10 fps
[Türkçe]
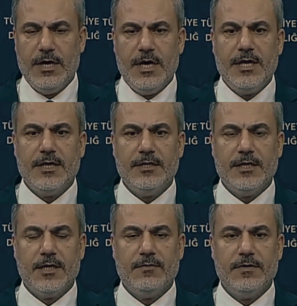Her iki
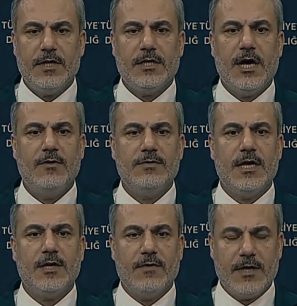tarafında
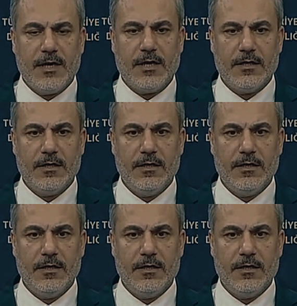tavizler vererek